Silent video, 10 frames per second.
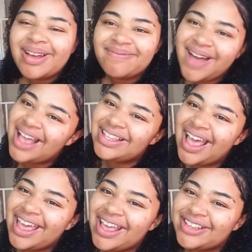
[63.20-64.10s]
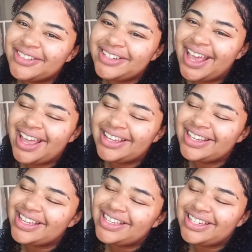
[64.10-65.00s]
Mas é isso,
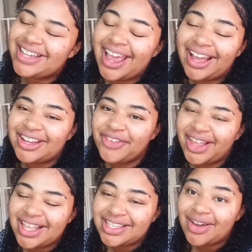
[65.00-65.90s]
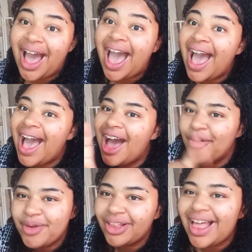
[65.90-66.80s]
gente. Chega de falar falação.
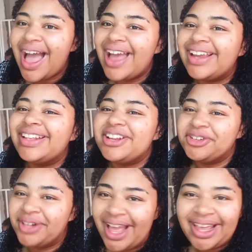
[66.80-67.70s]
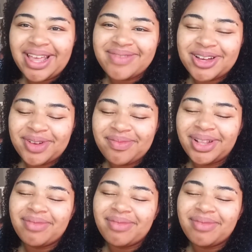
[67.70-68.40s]
Ah, o meu like. Deixa um like embaixo pra mim